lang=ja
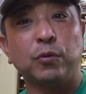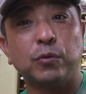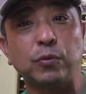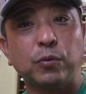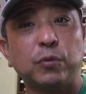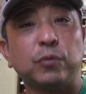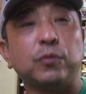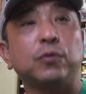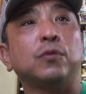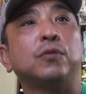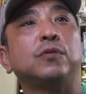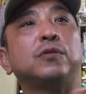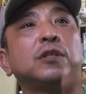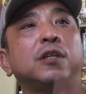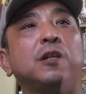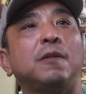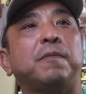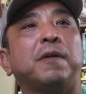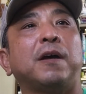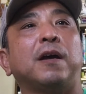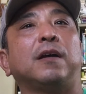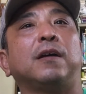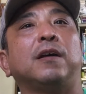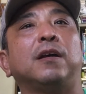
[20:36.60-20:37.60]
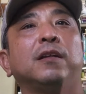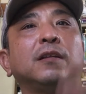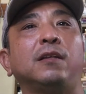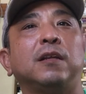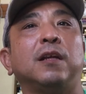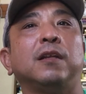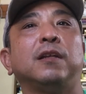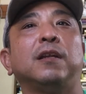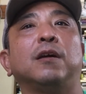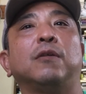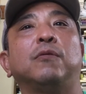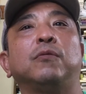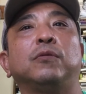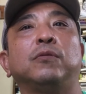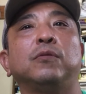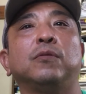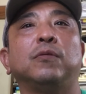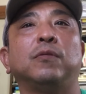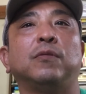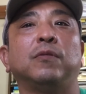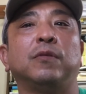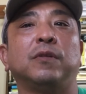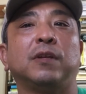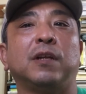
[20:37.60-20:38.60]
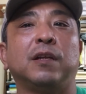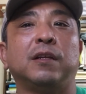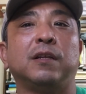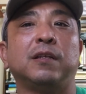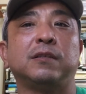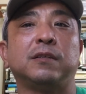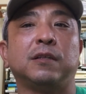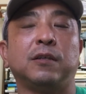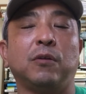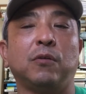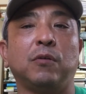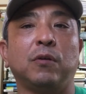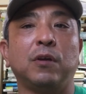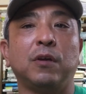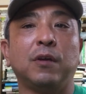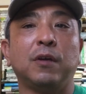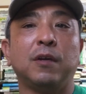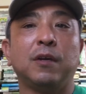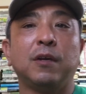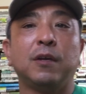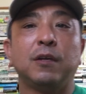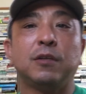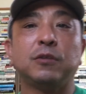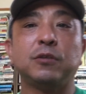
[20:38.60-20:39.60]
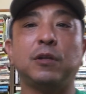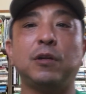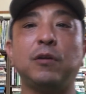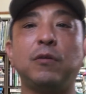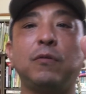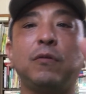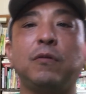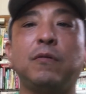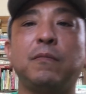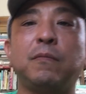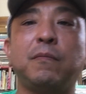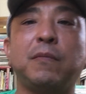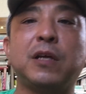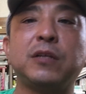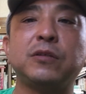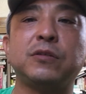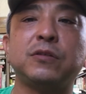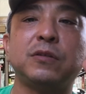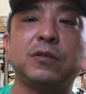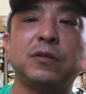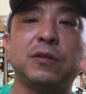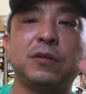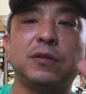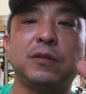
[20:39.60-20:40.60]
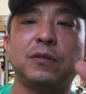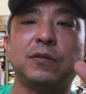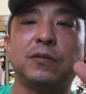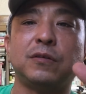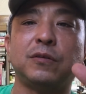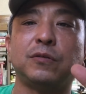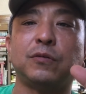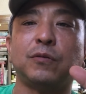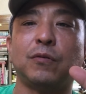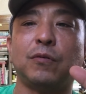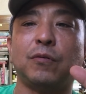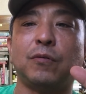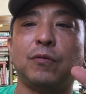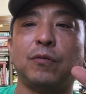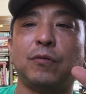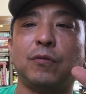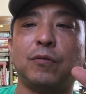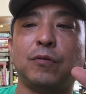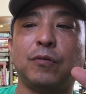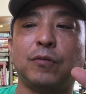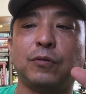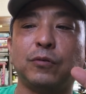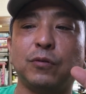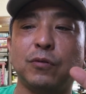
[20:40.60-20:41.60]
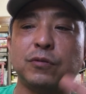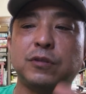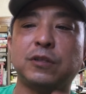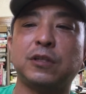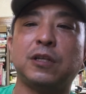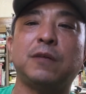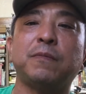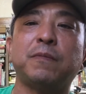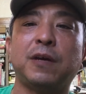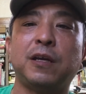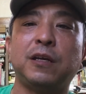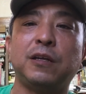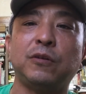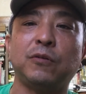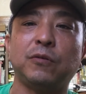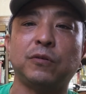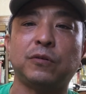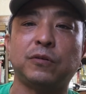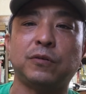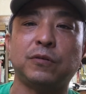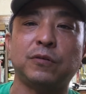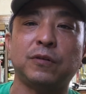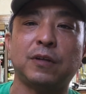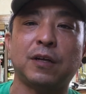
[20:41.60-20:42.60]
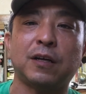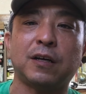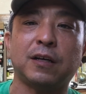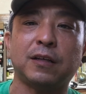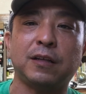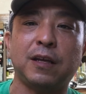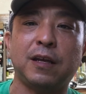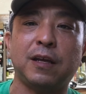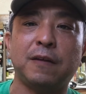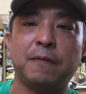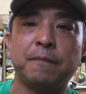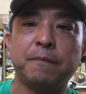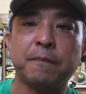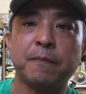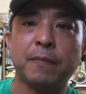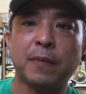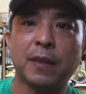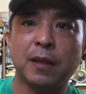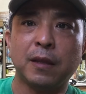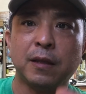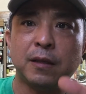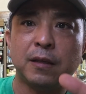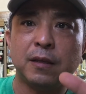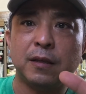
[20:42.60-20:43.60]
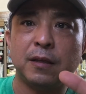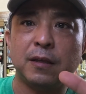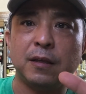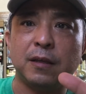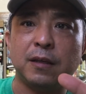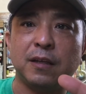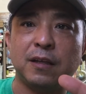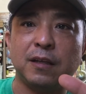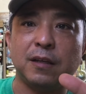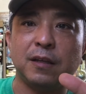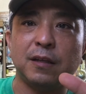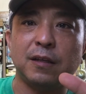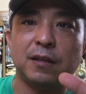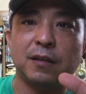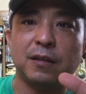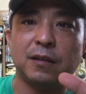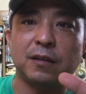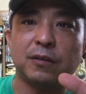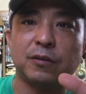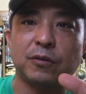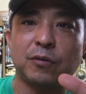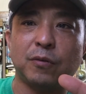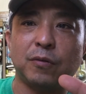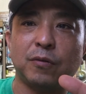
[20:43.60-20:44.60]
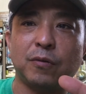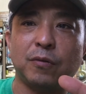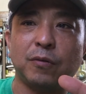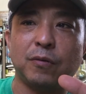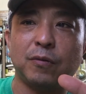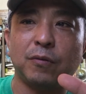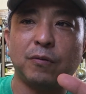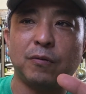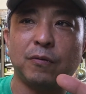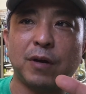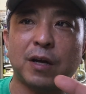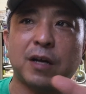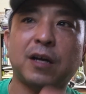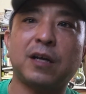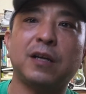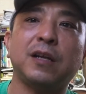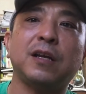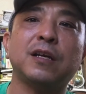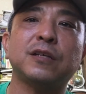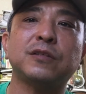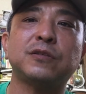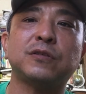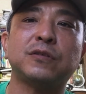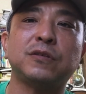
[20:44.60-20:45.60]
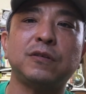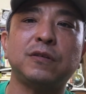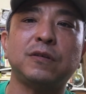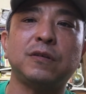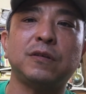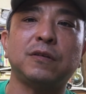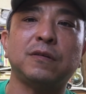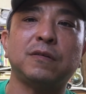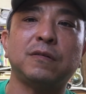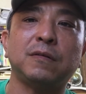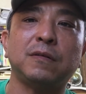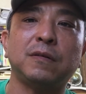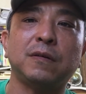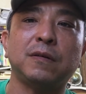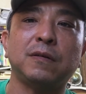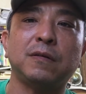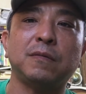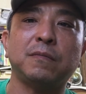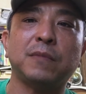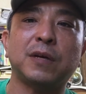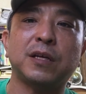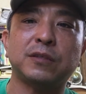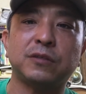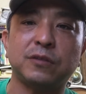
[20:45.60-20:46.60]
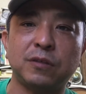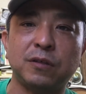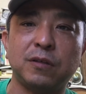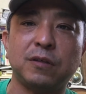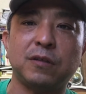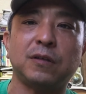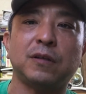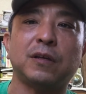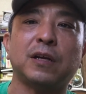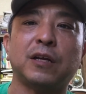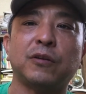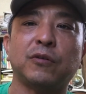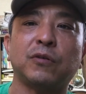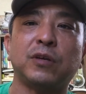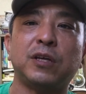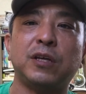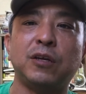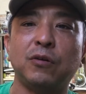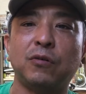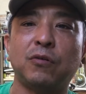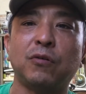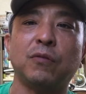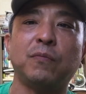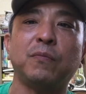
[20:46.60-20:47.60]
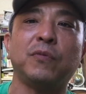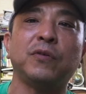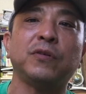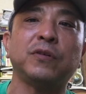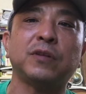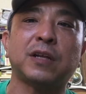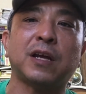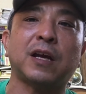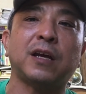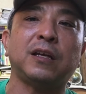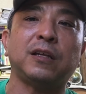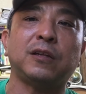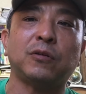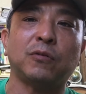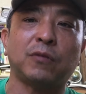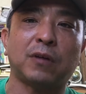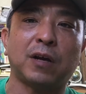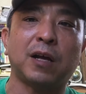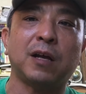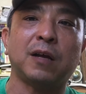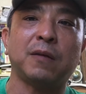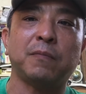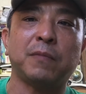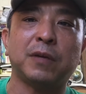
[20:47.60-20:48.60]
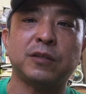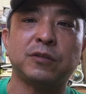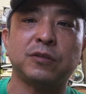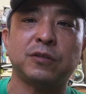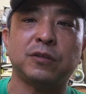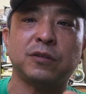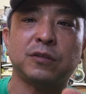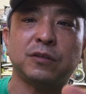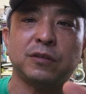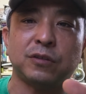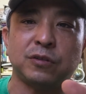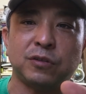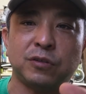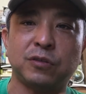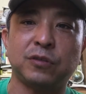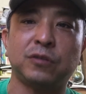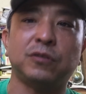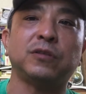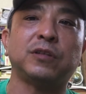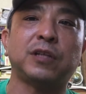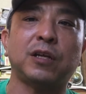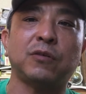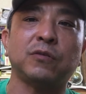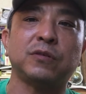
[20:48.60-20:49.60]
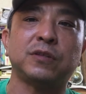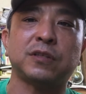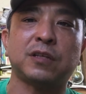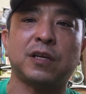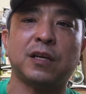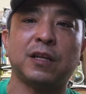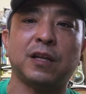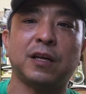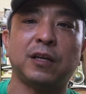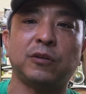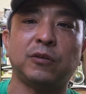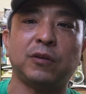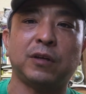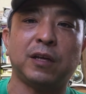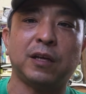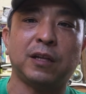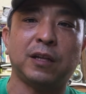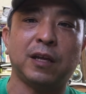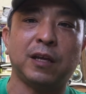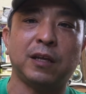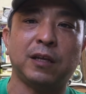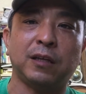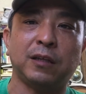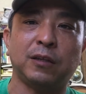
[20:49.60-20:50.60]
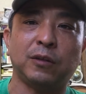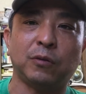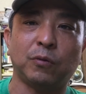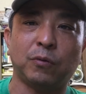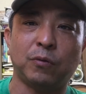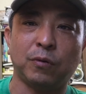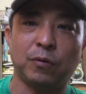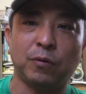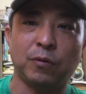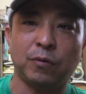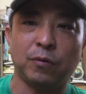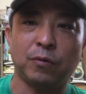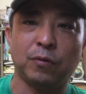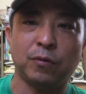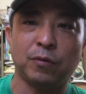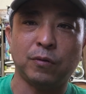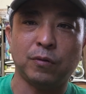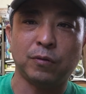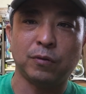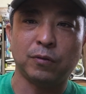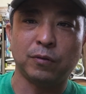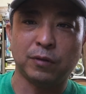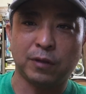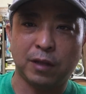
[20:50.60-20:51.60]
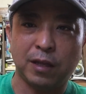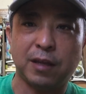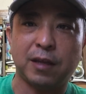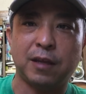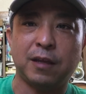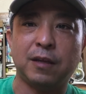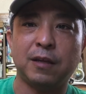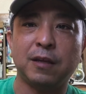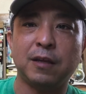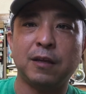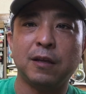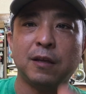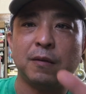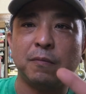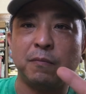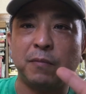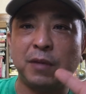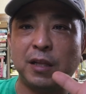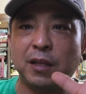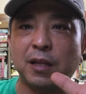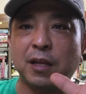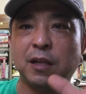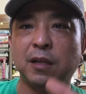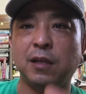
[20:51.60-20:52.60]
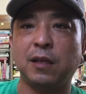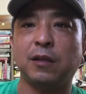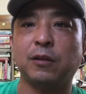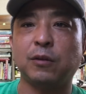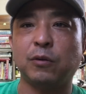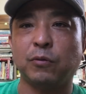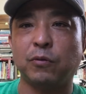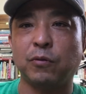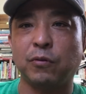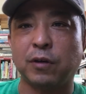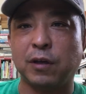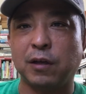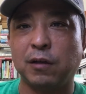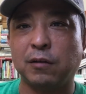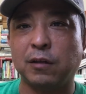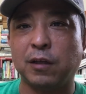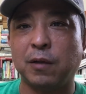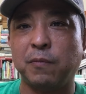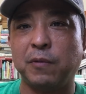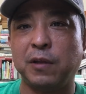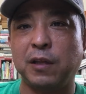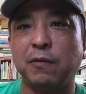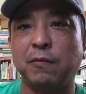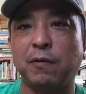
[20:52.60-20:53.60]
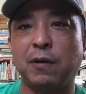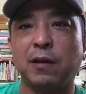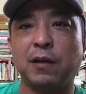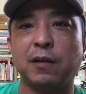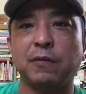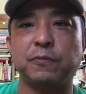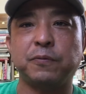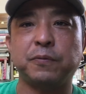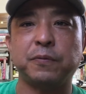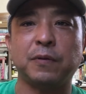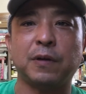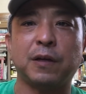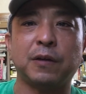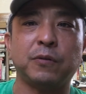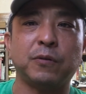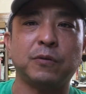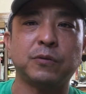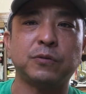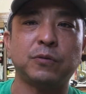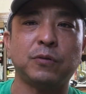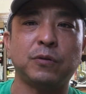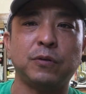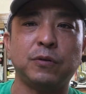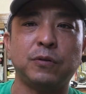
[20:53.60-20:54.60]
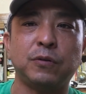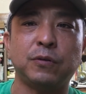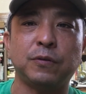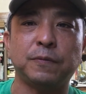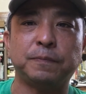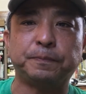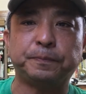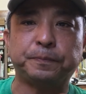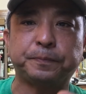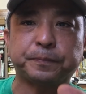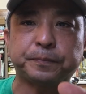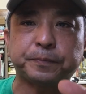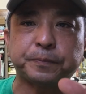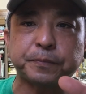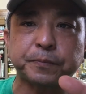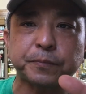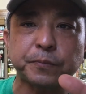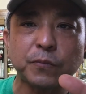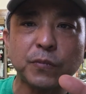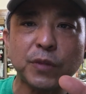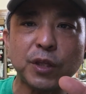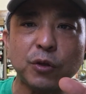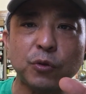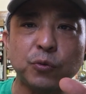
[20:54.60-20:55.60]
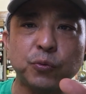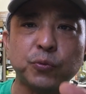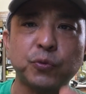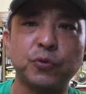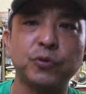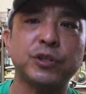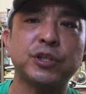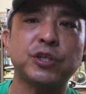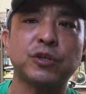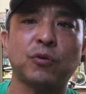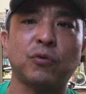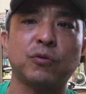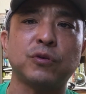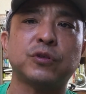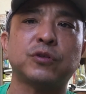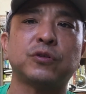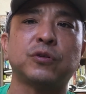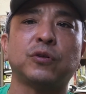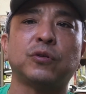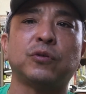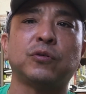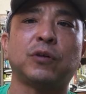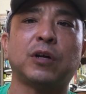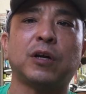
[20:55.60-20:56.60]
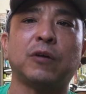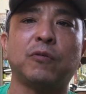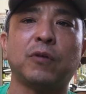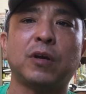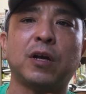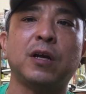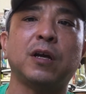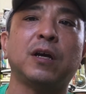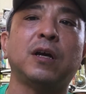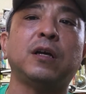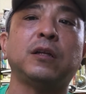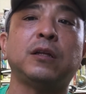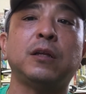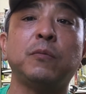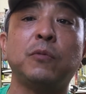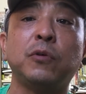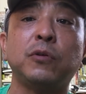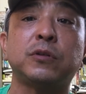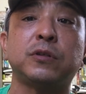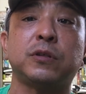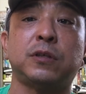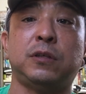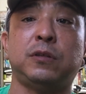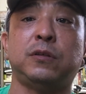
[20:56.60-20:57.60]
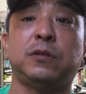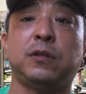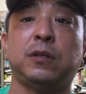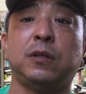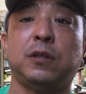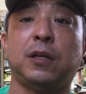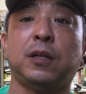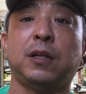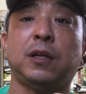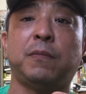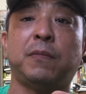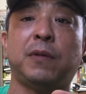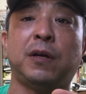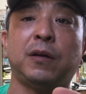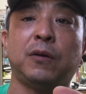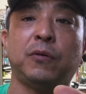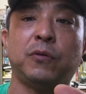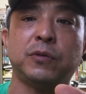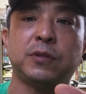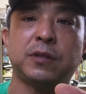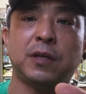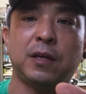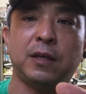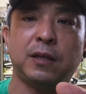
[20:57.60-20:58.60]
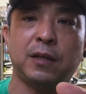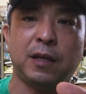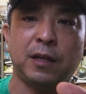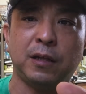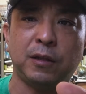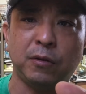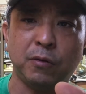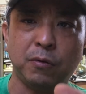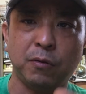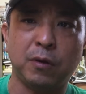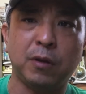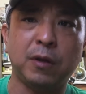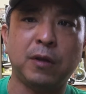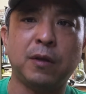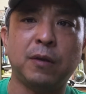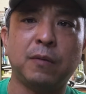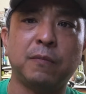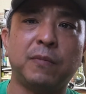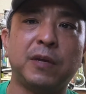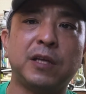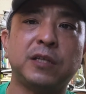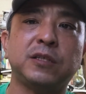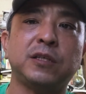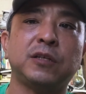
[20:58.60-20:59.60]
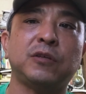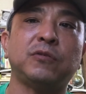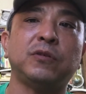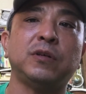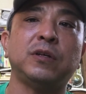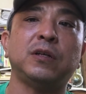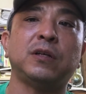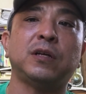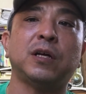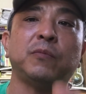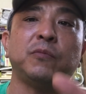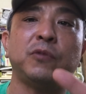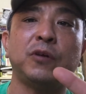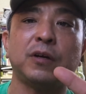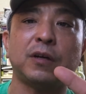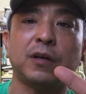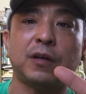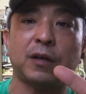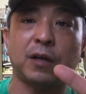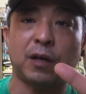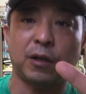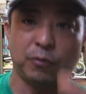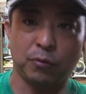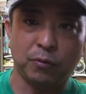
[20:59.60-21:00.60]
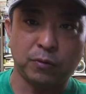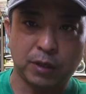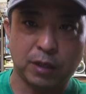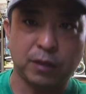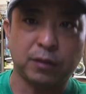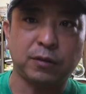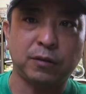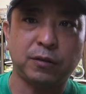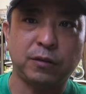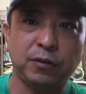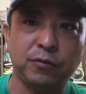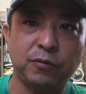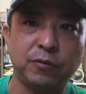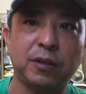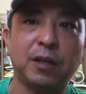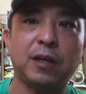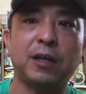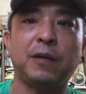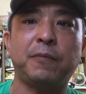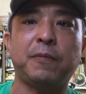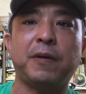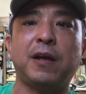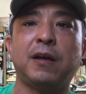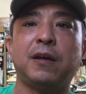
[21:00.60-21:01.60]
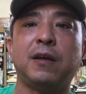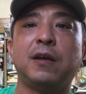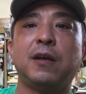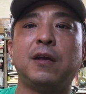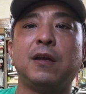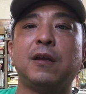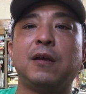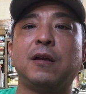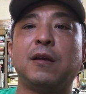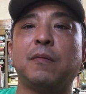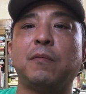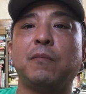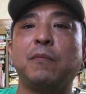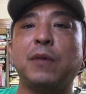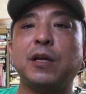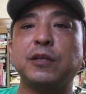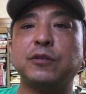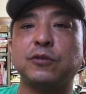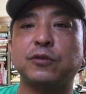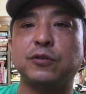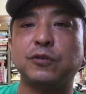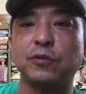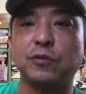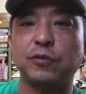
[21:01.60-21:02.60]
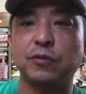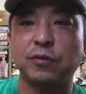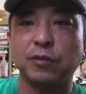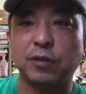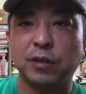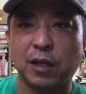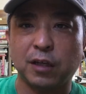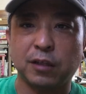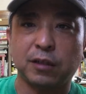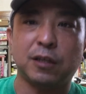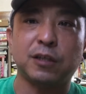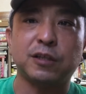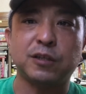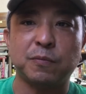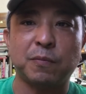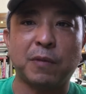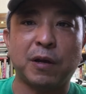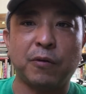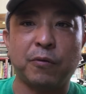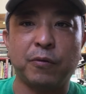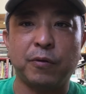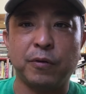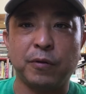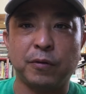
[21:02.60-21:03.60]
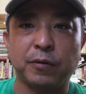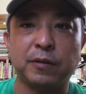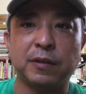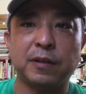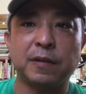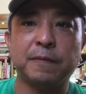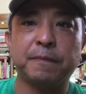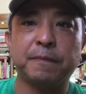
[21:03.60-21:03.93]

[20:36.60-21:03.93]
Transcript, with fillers: 想像すれば簡単なことなんですけどそれをまず、うんと、どうすればいいのっていう中で、うんと、分かりやすくまずあの貧困問題とかまずすぐ手をつけないといけないところでみんなに届けるためにはあのそういう福祉コストとかを考えても月々7万5,000円のベーシックインカムは可能だっていうんであればまずすぐやってしまおうよ